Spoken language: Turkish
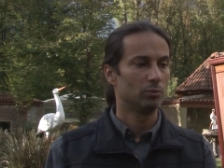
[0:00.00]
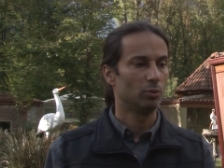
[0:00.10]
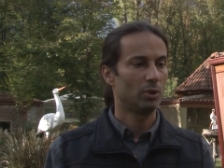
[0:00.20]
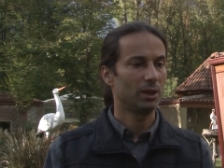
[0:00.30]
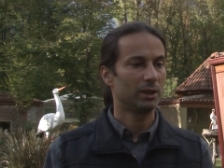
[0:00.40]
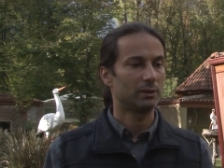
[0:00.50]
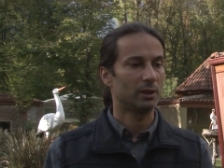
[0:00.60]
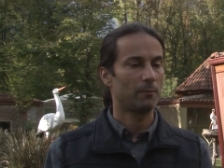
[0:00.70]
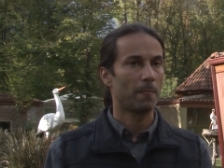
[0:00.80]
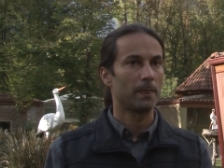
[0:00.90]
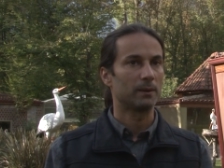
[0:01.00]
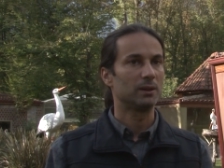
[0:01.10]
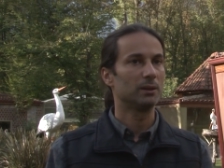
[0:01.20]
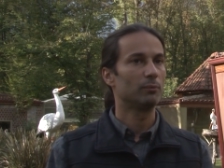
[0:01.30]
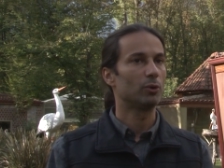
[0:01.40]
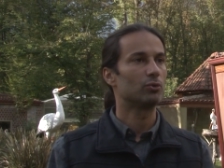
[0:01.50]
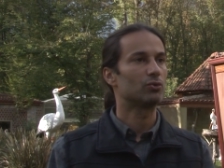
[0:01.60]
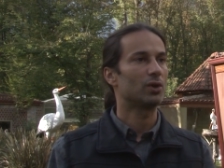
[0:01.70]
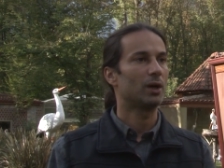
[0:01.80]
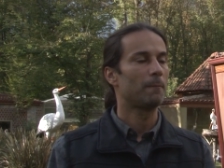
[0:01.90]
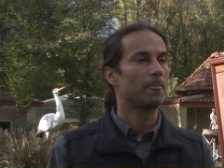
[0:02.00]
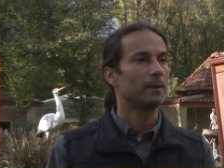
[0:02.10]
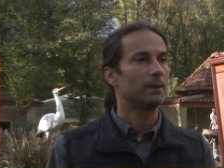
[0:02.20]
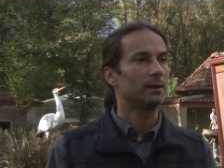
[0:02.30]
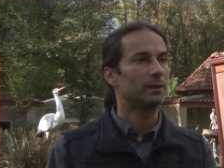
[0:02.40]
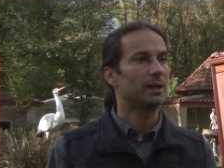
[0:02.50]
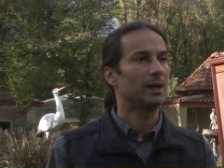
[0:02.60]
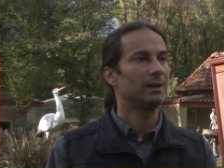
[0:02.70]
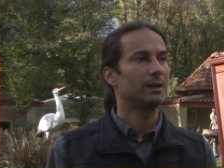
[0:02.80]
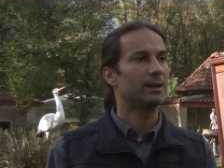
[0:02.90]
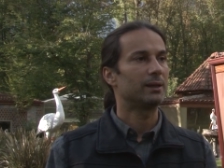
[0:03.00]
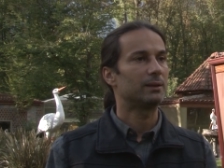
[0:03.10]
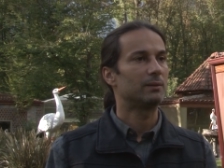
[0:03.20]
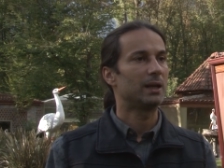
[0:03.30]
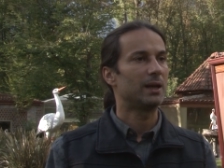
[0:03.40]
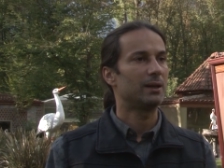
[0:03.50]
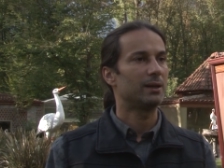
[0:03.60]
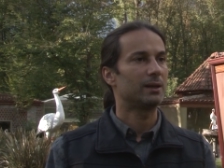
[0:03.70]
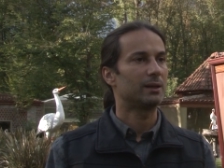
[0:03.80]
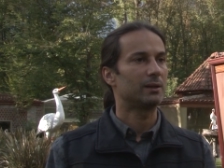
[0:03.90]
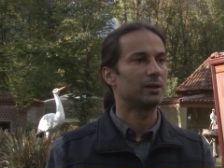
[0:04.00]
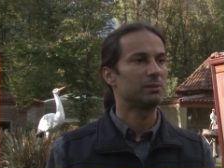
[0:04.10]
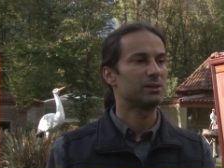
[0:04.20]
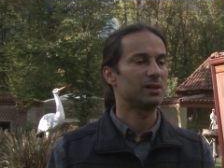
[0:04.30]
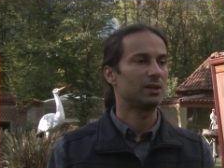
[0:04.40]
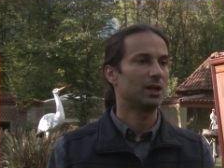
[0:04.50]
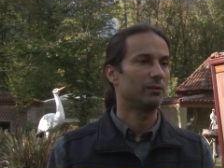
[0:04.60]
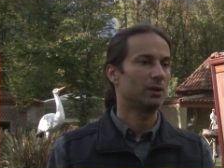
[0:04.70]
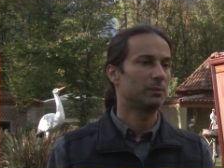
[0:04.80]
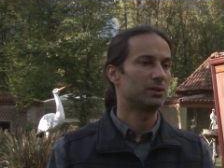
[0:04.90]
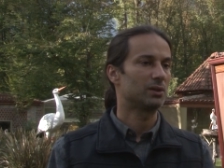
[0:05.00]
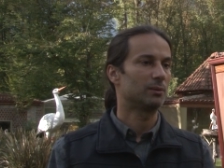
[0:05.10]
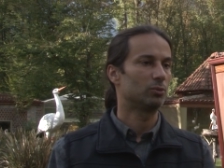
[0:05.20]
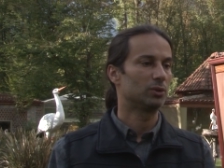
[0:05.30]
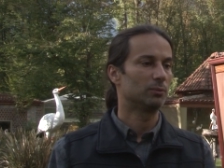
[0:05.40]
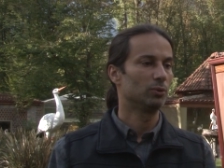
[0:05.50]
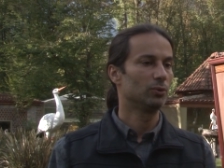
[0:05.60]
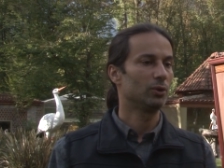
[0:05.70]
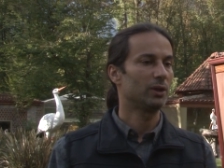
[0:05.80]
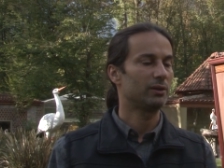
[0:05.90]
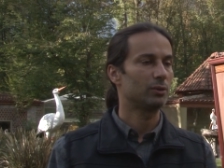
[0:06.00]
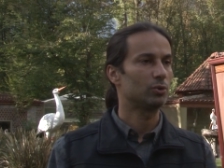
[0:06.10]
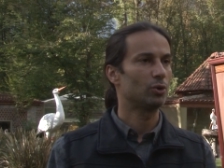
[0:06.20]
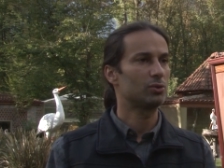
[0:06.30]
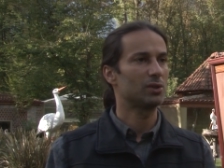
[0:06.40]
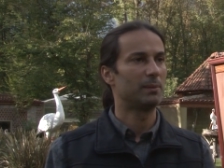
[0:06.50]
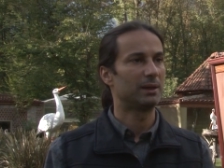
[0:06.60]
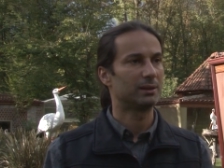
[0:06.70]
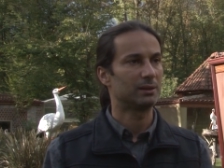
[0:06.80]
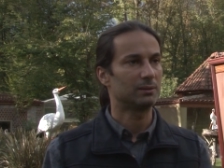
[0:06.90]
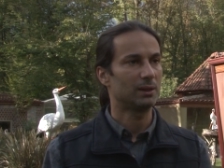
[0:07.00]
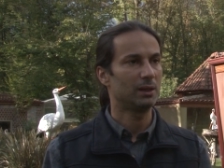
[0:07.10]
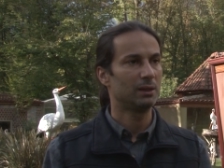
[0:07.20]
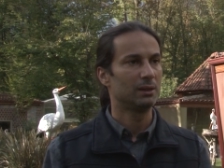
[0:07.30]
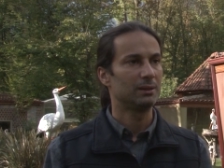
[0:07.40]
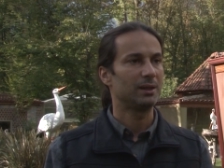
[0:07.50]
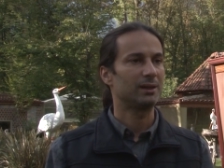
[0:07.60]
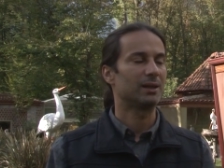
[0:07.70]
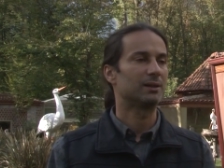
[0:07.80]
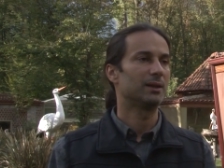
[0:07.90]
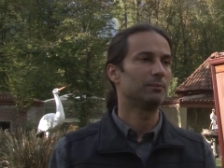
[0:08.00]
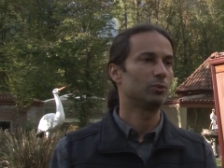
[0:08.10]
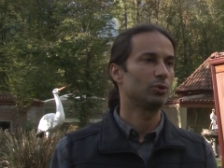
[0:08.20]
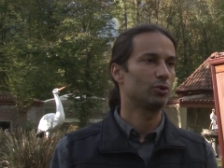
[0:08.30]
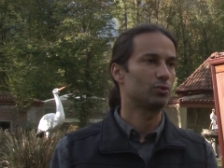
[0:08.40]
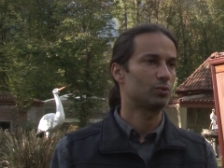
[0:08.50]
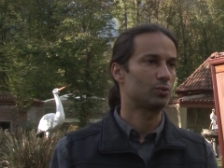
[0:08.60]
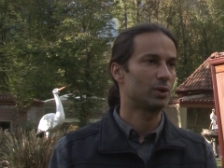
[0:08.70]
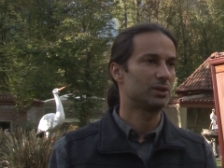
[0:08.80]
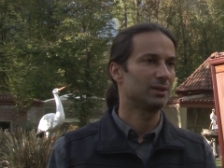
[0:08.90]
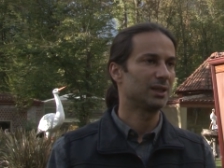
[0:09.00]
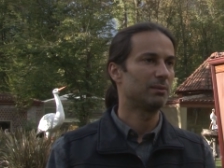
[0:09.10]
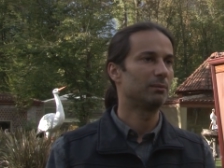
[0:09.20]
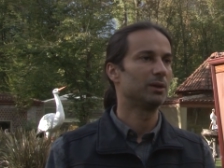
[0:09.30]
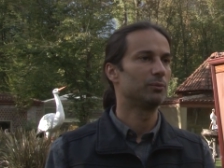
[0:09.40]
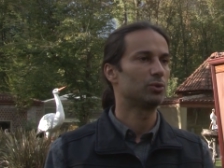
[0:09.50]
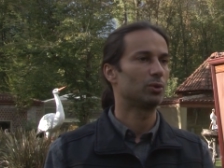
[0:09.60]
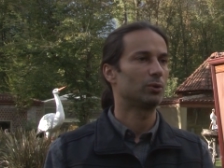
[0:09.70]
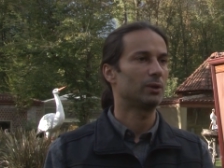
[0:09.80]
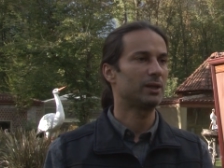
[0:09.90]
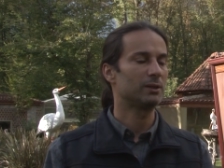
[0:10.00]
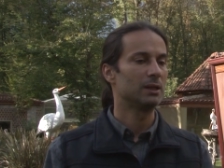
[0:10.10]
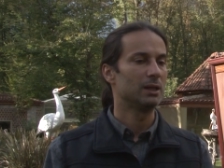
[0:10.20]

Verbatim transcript: Bu alanda yıl boyunca e, gelen leylek, gelen leyleklerimiz tedavi amacıyla burada bulunuyorlar. Göç zamanlarında tekrardan bu göç sürecini tamamlamış oluyorlar.